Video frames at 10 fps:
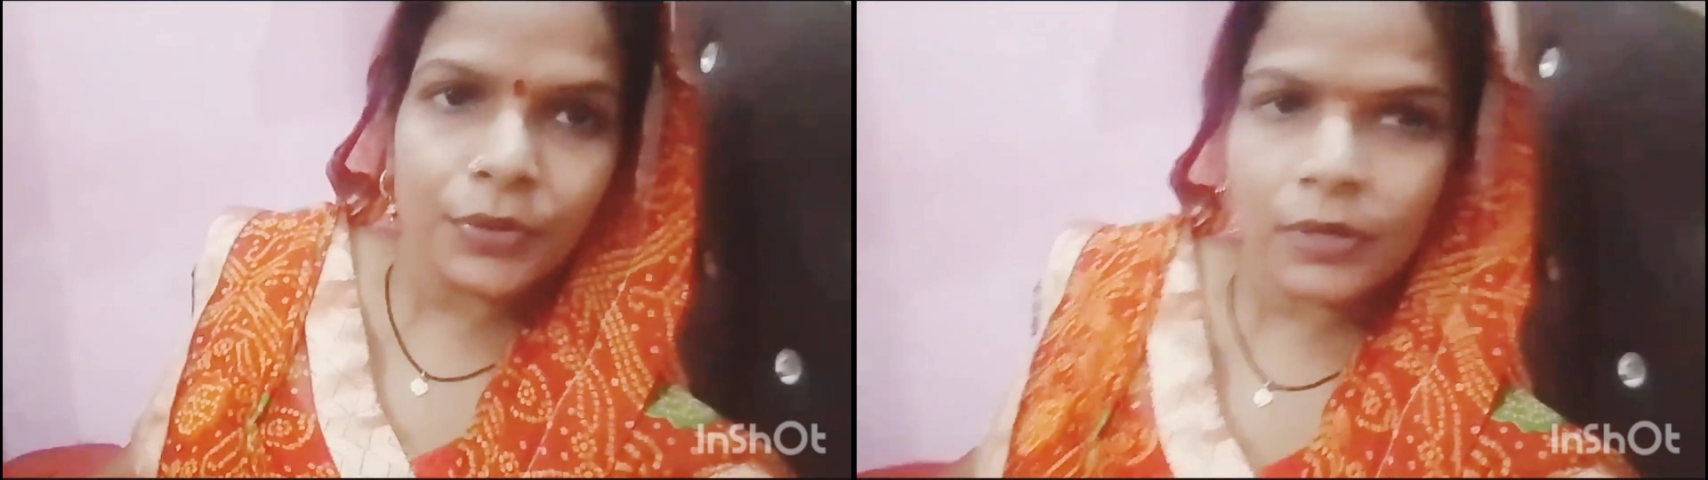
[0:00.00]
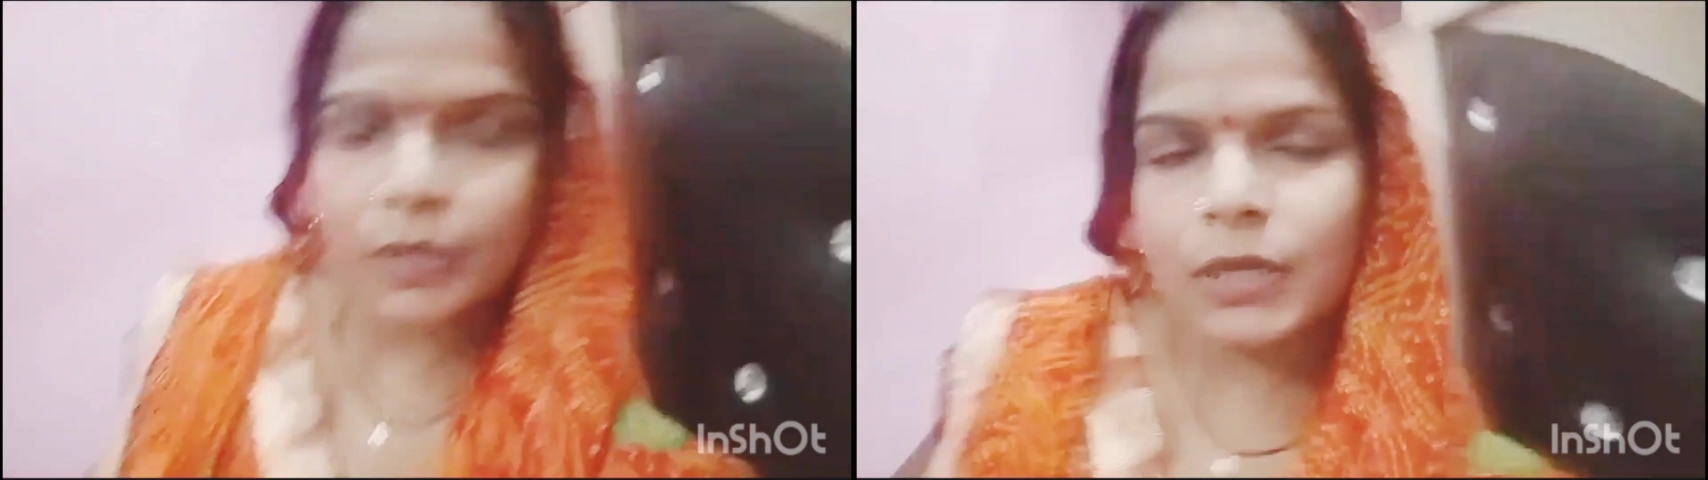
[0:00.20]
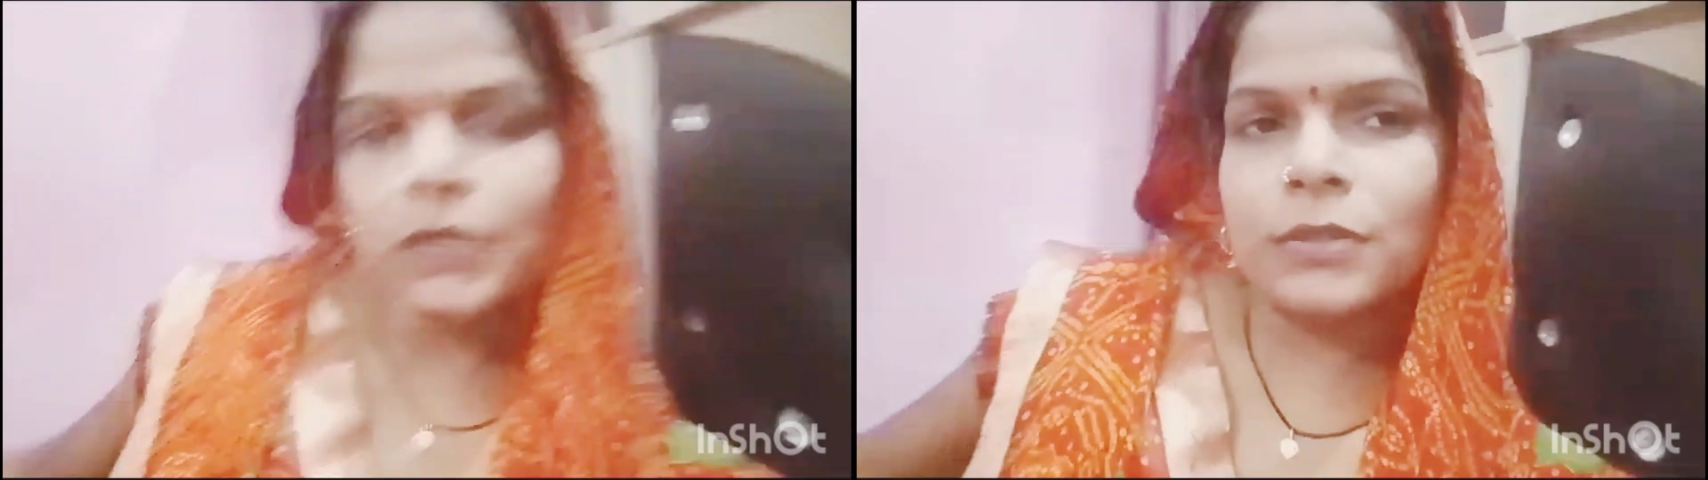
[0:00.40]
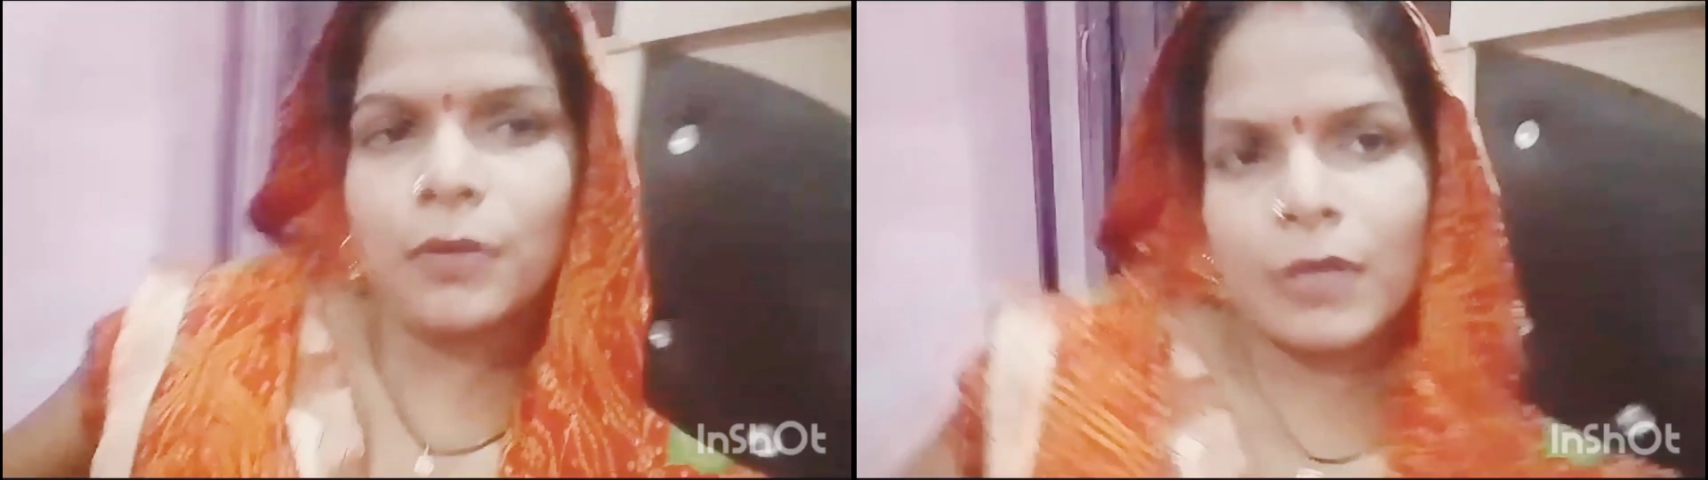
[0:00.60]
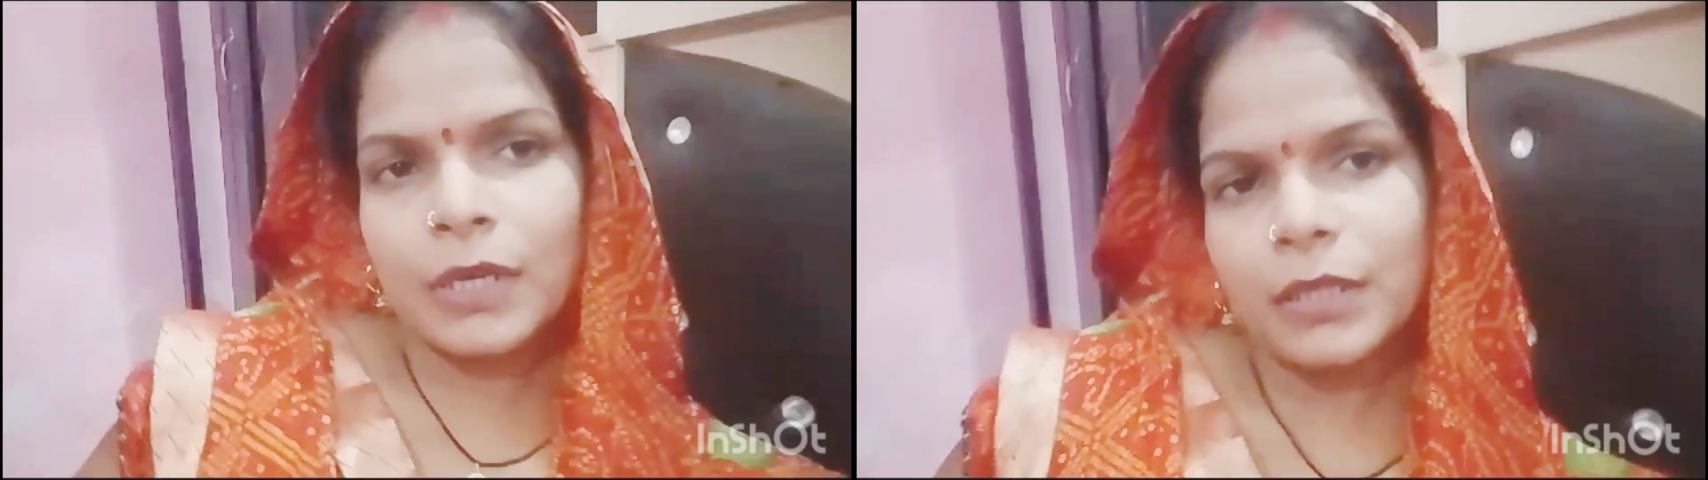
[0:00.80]
कैसे
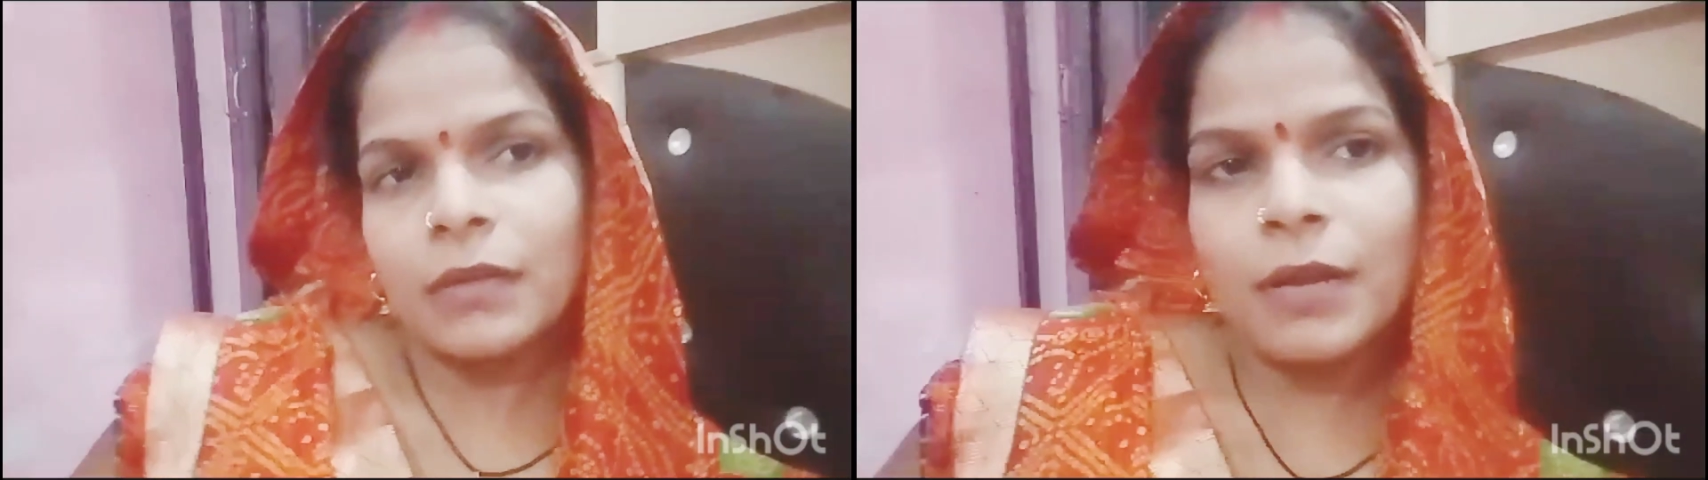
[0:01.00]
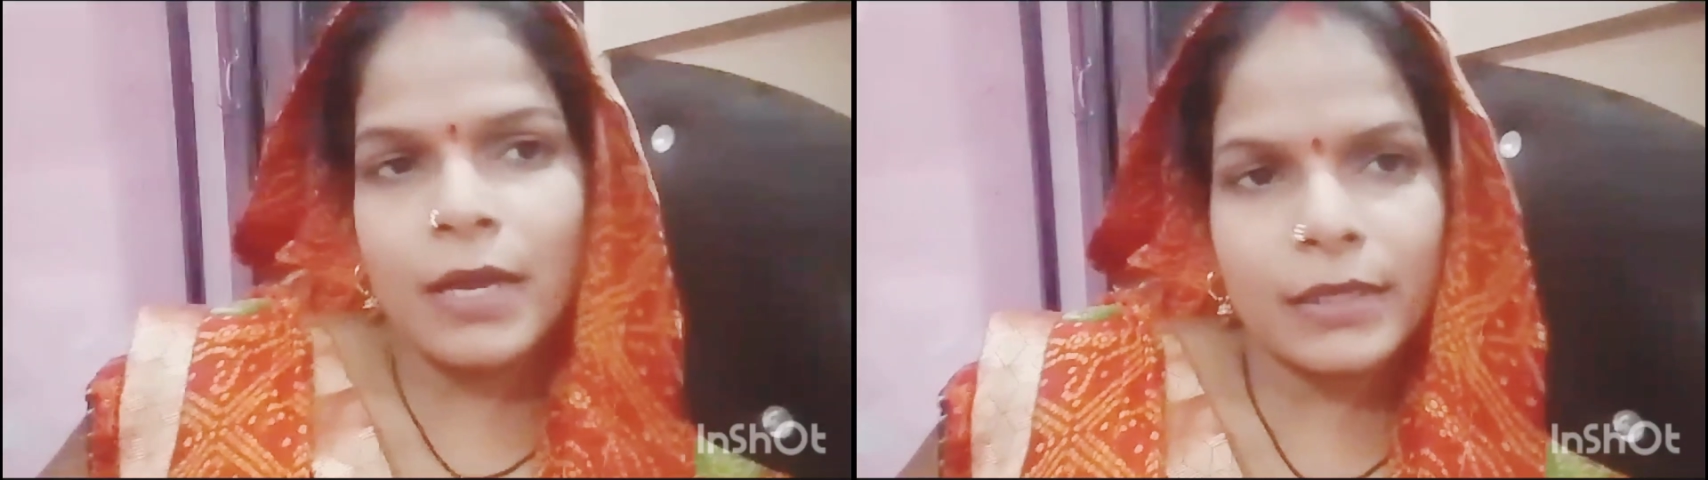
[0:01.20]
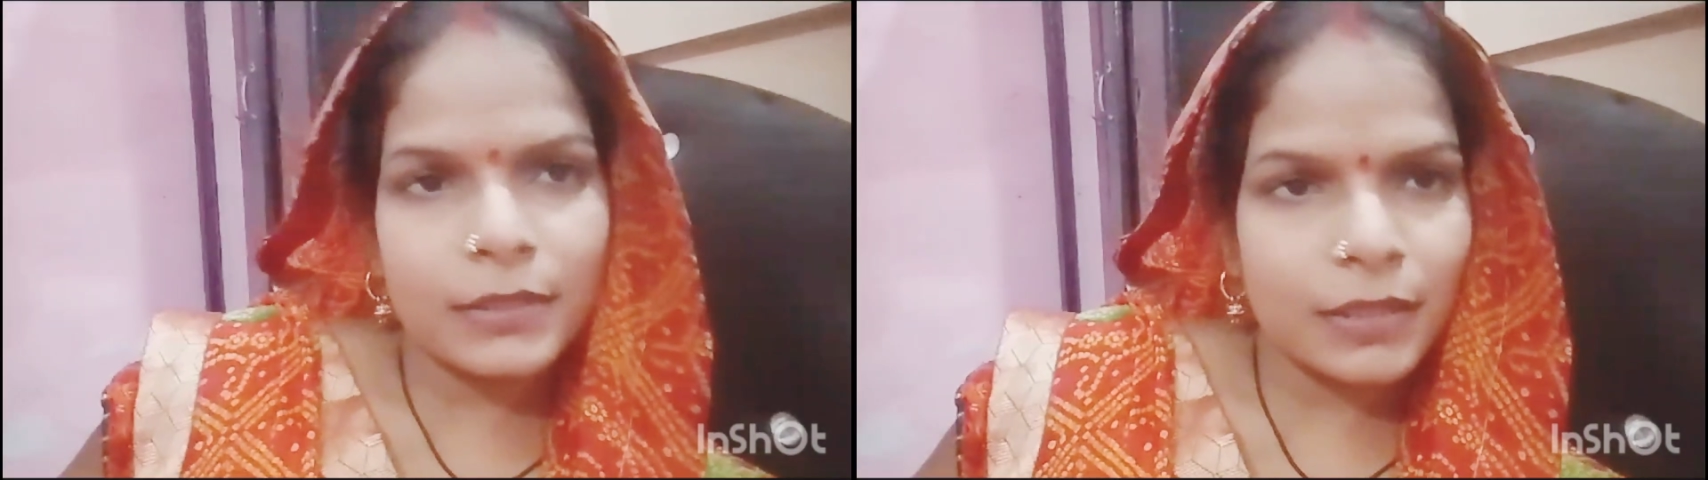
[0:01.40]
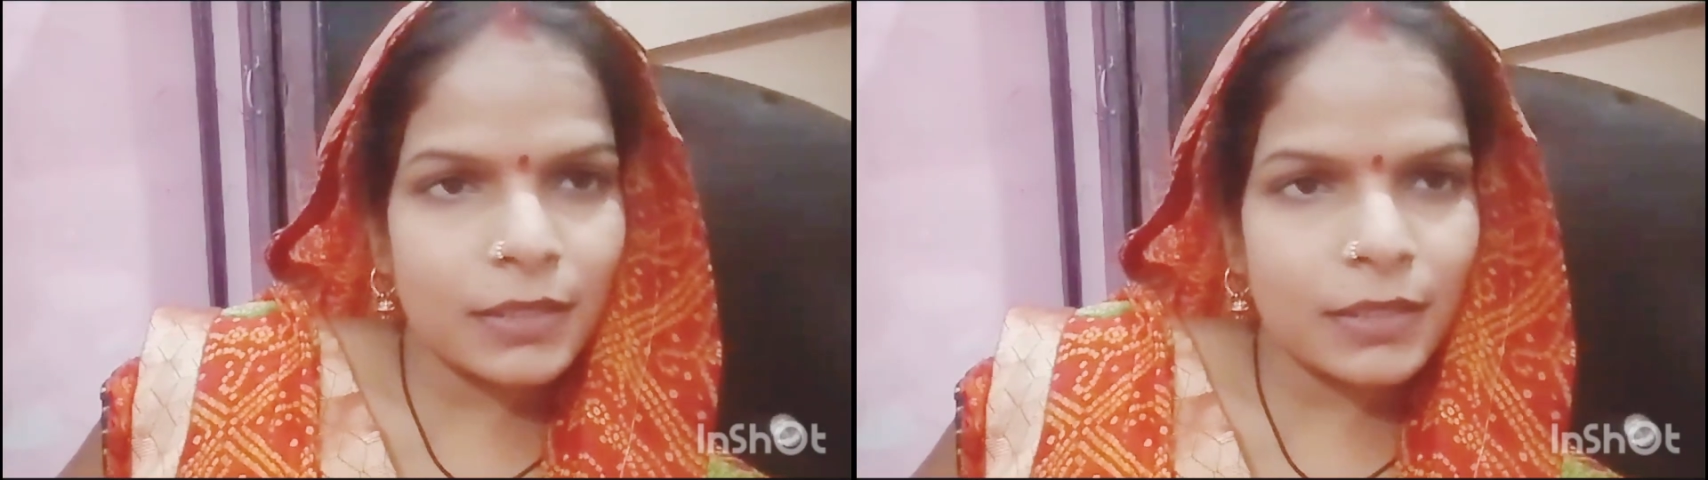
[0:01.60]
पसंद कर रहे हैं